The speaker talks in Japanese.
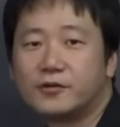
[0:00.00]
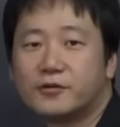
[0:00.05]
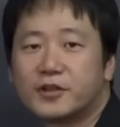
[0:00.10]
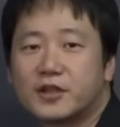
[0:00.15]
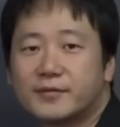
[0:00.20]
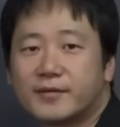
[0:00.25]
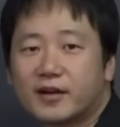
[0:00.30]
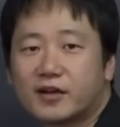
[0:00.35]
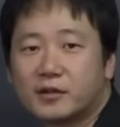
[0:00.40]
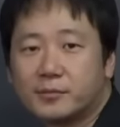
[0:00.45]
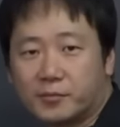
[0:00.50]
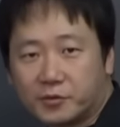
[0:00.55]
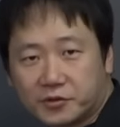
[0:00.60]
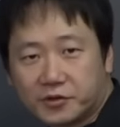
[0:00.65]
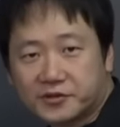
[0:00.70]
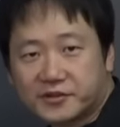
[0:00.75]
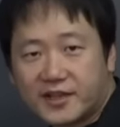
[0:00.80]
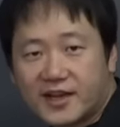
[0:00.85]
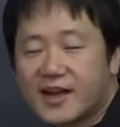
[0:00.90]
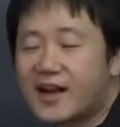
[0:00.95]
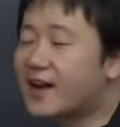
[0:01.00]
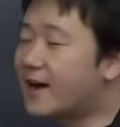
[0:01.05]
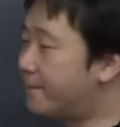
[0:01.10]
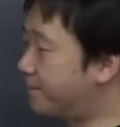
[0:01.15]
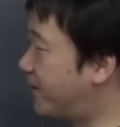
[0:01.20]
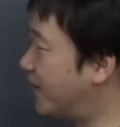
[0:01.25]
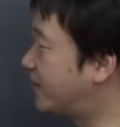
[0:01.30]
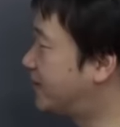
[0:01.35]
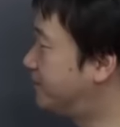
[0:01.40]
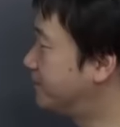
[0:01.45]
藤原の元常が関
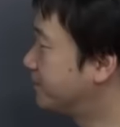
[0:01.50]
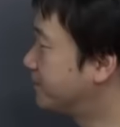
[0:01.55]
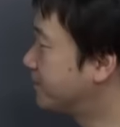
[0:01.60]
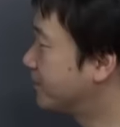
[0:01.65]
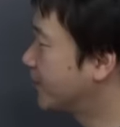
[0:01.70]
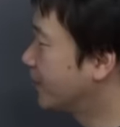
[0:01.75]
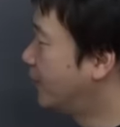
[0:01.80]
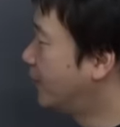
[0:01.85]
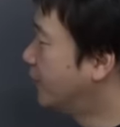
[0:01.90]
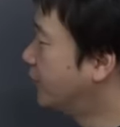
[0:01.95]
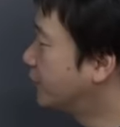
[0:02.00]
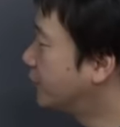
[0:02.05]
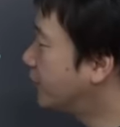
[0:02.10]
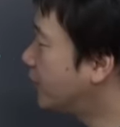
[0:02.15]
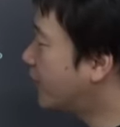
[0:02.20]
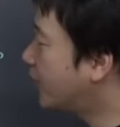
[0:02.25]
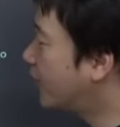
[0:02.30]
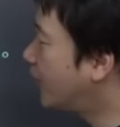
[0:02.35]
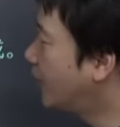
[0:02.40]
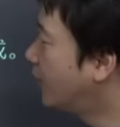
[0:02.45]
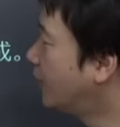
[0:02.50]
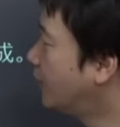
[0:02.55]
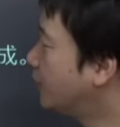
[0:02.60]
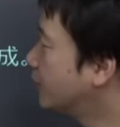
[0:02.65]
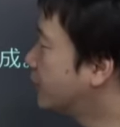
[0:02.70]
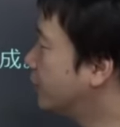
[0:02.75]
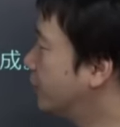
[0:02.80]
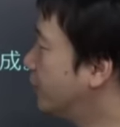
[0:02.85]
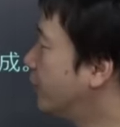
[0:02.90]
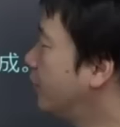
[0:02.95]
白それから
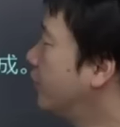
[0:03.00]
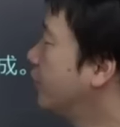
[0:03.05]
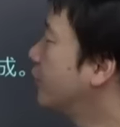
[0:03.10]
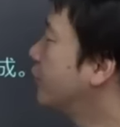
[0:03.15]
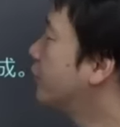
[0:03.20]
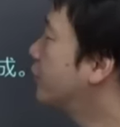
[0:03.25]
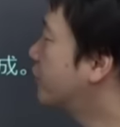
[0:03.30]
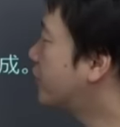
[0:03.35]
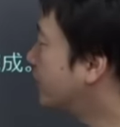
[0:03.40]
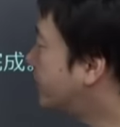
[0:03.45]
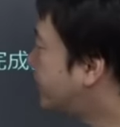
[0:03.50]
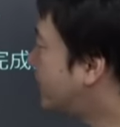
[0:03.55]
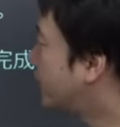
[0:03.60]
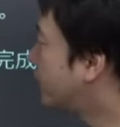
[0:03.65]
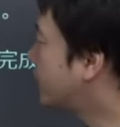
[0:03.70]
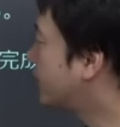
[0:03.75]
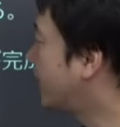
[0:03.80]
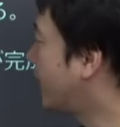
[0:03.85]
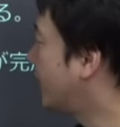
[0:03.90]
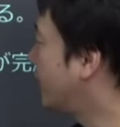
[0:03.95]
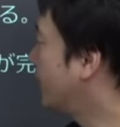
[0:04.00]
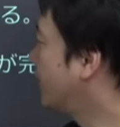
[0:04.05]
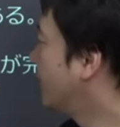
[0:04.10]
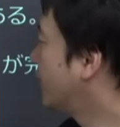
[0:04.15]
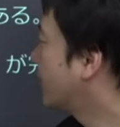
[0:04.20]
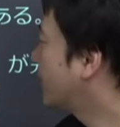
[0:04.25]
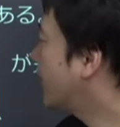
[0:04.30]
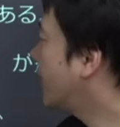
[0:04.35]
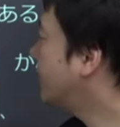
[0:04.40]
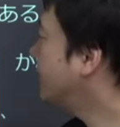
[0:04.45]
その義房の時代
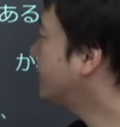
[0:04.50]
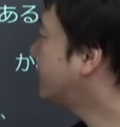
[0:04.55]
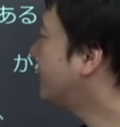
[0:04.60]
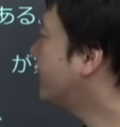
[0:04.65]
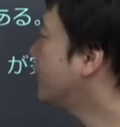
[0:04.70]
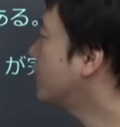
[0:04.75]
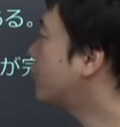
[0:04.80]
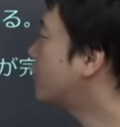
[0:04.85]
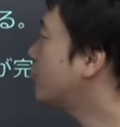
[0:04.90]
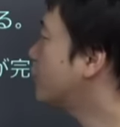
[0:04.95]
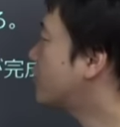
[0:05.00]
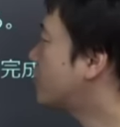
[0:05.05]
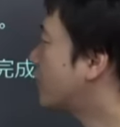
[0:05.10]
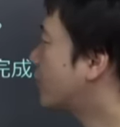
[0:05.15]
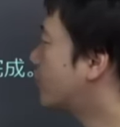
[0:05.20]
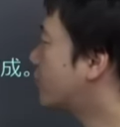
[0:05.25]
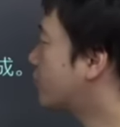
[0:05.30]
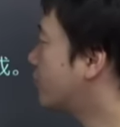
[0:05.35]
感染注釈